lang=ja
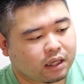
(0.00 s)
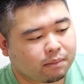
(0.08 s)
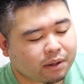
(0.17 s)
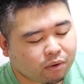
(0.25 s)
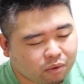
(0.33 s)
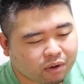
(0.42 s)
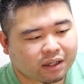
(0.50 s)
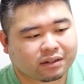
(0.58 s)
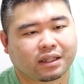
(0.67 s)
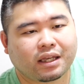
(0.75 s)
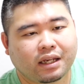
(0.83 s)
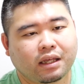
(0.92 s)
やっぱり本格
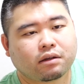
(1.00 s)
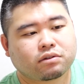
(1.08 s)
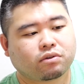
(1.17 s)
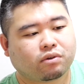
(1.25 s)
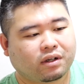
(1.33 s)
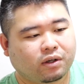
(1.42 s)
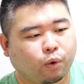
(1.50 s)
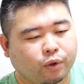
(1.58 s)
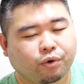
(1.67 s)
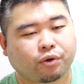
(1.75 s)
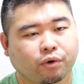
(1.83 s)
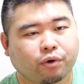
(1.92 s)
的に、その、
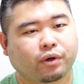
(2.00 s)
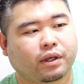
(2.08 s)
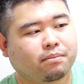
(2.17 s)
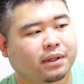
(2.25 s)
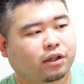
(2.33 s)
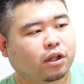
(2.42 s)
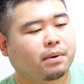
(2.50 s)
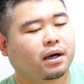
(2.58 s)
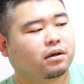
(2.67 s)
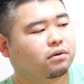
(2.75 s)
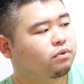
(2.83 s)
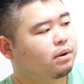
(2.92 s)
ゴリゴリゴリゴリ、まあ、例え
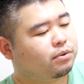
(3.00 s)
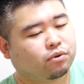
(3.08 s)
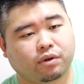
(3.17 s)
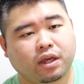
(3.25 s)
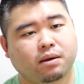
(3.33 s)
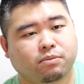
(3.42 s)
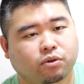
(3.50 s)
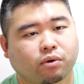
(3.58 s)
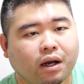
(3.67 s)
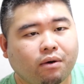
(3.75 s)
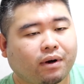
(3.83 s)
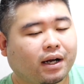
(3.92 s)
ば、ウェブのゲームと
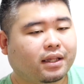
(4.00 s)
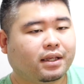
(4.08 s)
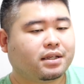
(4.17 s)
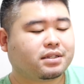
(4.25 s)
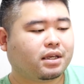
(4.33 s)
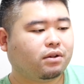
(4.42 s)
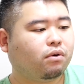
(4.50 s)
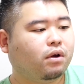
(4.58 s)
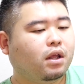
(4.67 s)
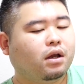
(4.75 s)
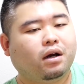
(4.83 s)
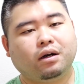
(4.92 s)
か、わからないですけど、
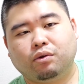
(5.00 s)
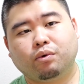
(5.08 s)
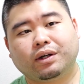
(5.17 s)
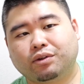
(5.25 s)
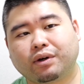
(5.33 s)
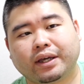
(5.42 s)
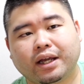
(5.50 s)
あ動画とか